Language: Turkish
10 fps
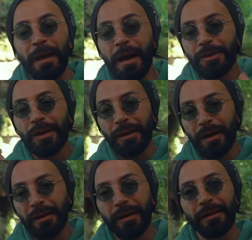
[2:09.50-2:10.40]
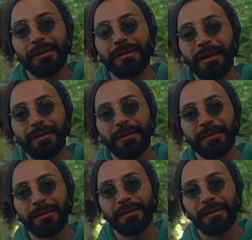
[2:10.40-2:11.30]
Her şey akar gider,
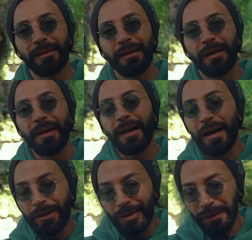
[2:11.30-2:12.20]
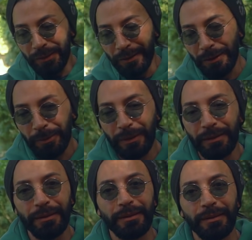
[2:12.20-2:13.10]
her şey
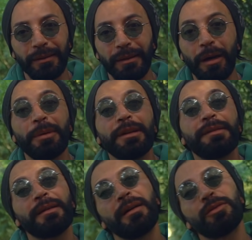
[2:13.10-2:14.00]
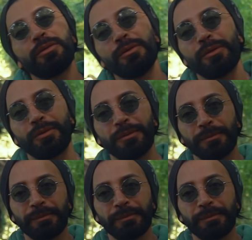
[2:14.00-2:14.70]
deneyimlenir ama nasıl karşılıyorsun?